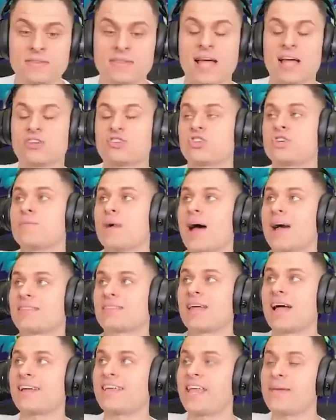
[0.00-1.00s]
Naszym
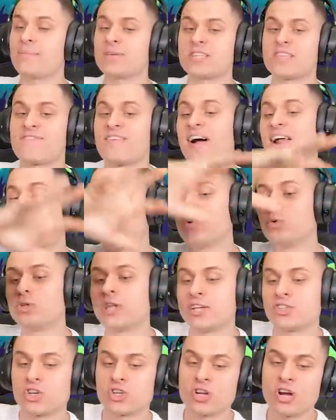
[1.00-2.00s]
atakiem jest fala
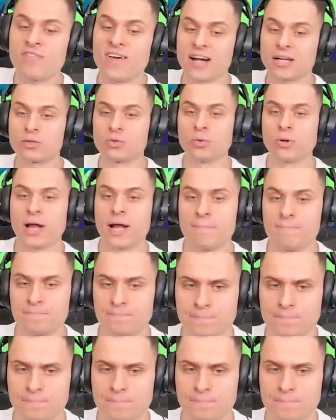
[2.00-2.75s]
uderzeniowa, która